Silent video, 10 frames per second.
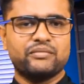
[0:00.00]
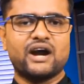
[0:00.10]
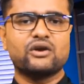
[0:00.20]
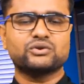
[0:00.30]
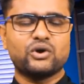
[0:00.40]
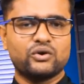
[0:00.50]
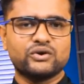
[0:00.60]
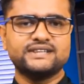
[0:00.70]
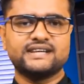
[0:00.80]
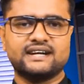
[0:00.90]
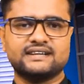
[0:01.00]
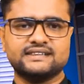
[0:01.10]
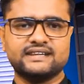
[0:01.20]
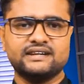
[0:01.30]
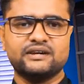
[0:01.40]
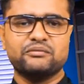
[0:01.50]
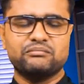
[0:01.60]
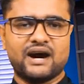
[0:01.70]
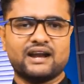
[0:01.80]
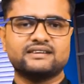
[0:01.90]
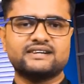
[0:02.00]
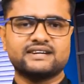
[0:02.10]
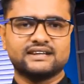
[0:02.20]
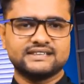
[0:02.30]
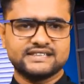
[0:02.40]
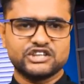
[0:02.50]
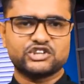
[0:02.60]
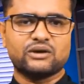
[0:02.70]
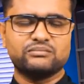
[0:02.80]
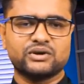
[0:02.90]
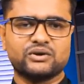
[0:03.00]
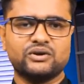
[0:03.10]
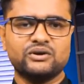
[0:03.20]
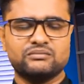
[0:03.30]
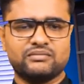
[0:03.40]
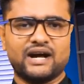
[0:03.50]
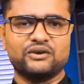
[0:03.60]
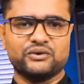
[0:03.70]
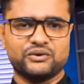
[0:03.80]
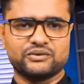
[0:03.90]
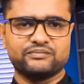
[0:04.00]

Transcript: ভারত কখনোই চায় না যে বাংলাদেশের সাথে চীনের সম্পর্ক ভালো হোক